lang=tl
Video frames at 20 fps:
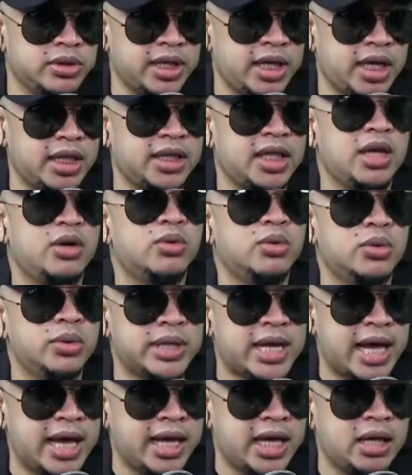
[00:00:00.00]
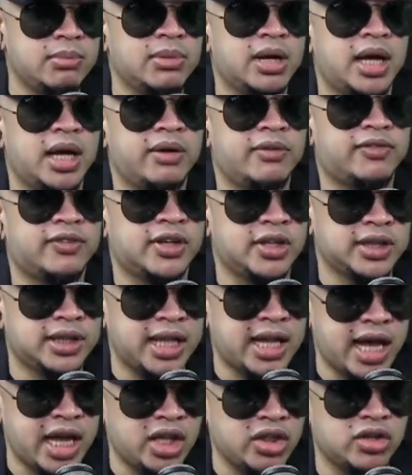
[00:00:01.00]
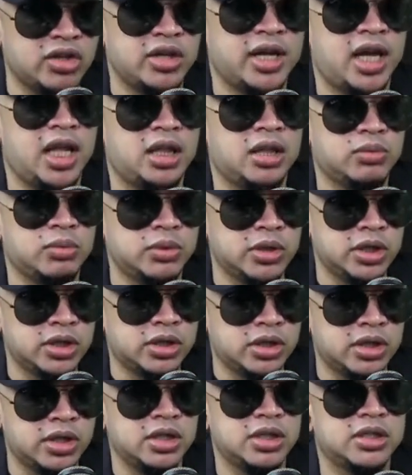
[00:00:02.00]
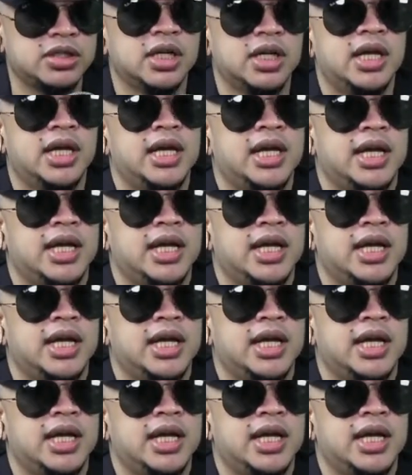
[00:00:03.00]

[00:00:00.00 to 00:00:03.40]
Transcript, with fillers: Duterte, uunahin mga frontliner health workers,